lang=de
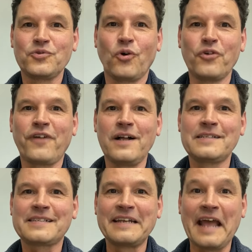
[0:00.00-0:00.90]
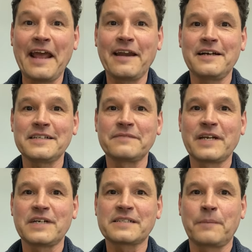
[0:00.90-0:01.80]
Notfalls nähen lassen,
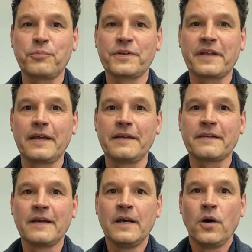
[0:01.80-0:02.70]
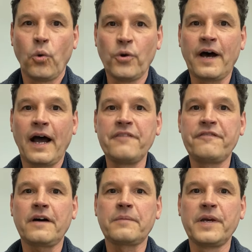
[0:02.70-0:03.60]
wenn was kaputt geht, oder
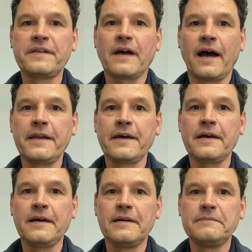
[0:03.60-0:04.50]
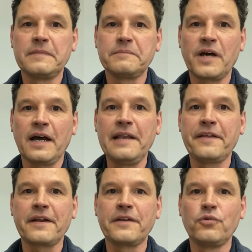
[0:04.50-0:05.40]
einfach mit einer ja,
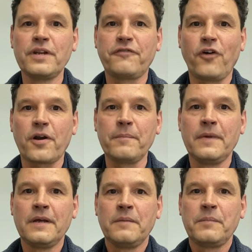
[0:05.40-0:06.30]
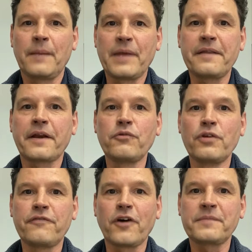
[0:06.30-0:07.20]
älteren Uniform, mit einem älteren
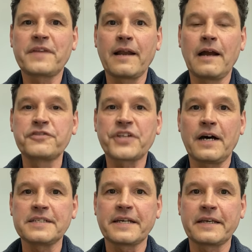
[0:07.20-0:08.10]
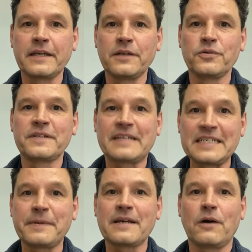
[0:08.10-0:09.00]
Uniformteil auf Straße gehen. Und
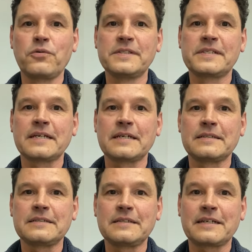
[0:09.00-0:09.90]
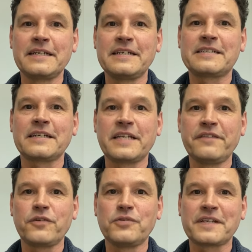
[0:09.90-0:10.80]
deswegen auch unsere
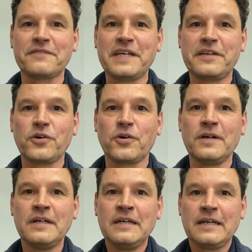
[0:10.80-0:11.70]
Initiative, unser Video.